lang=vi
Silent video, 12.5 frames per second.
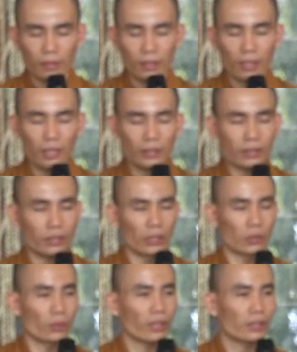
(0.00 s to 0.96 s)
Hết cái
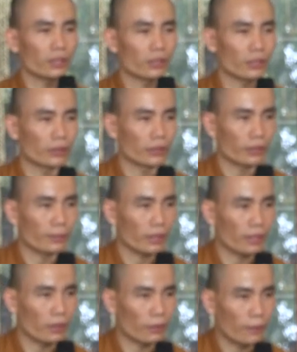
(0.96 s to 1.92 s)
chuyện quá khứ rồi cái
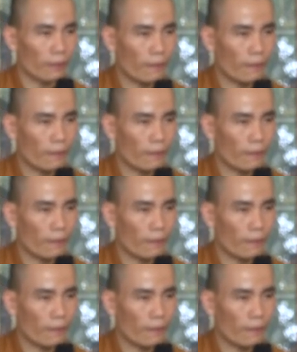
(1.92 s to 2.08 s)
bắt đầu